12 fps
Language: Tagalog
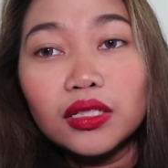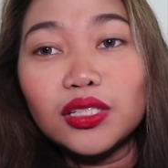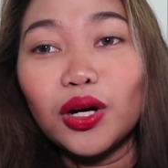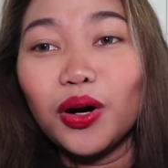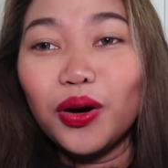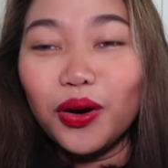
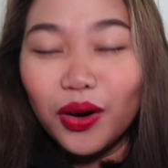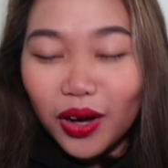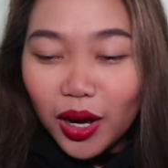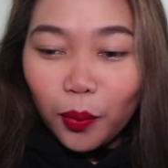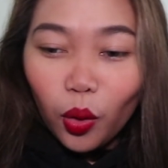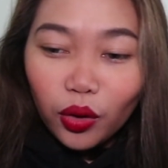So,
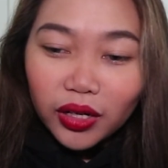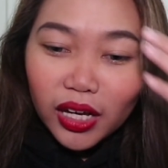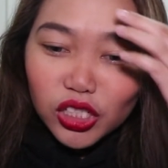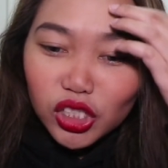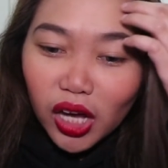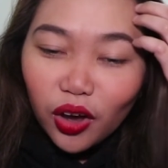mo
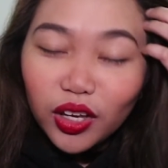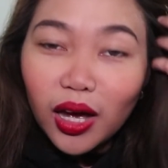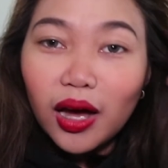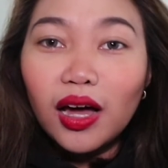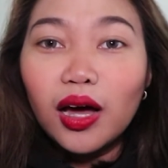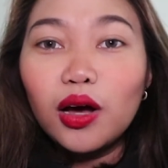na siya.
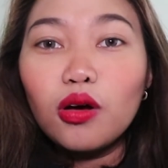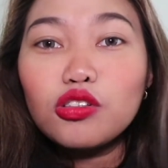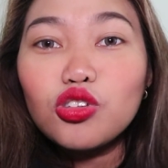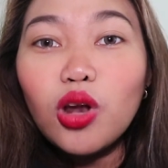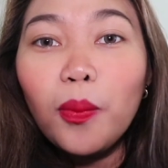Anya, gusto